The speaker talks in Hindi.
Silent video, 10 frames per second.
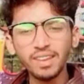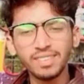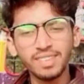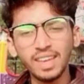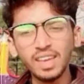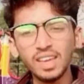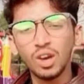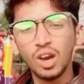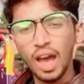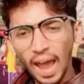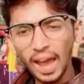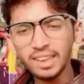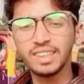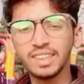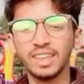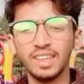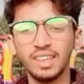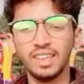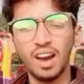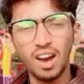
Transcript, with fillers: आज से अहद करें